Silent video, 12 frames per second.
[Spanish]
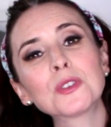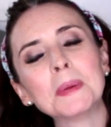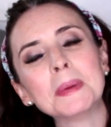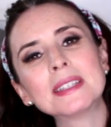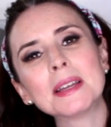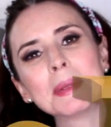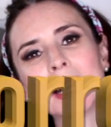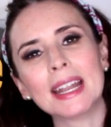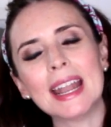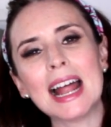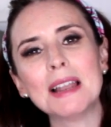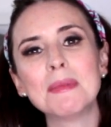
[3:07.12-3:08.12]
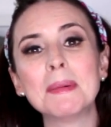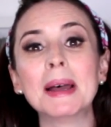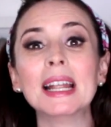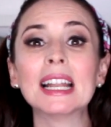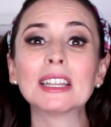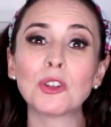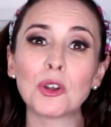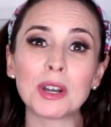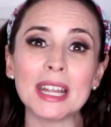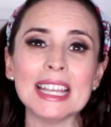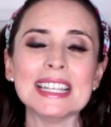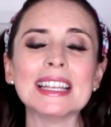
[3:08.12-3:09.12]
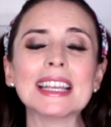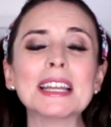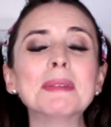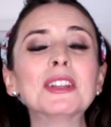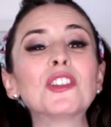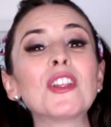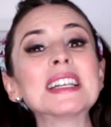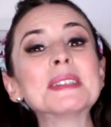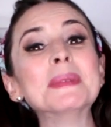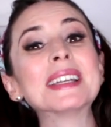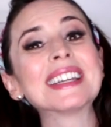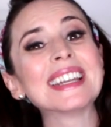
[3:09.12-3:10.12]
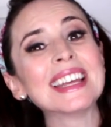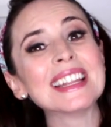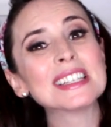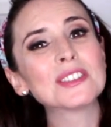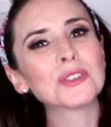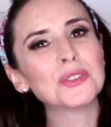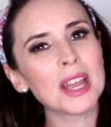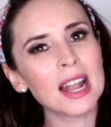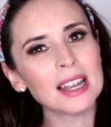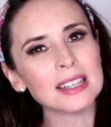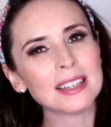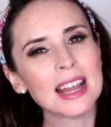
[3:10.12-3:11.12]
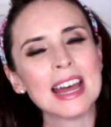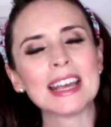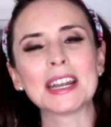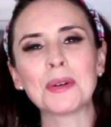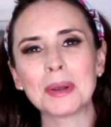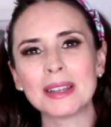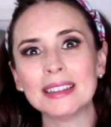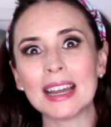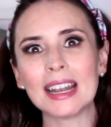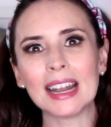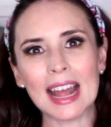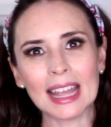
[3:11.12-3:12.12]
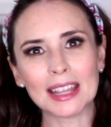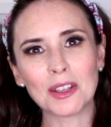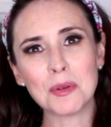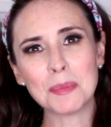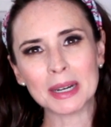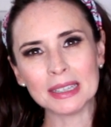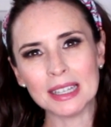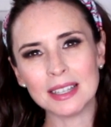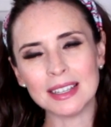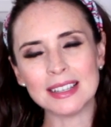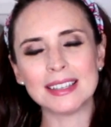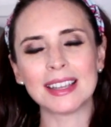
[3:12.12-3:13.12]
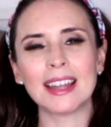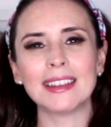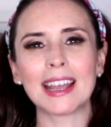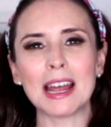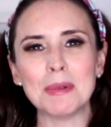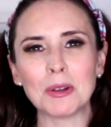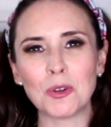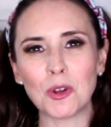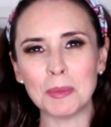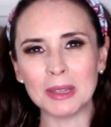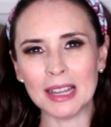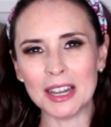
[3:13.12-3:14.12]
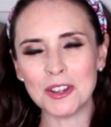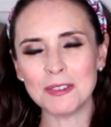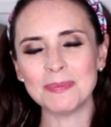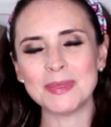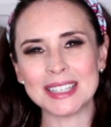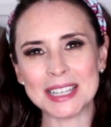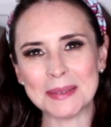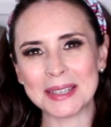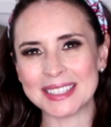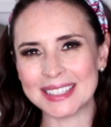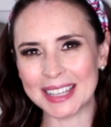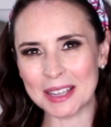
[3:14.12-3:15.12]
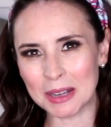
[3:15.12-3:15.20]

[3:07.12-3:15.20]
suscribirse a mi canal Mamá en la Torre y seguirme en todas mis redes sociales. Recuerden darle like y compartir y si quieren dejarme algún comentario, ya saben que está aquí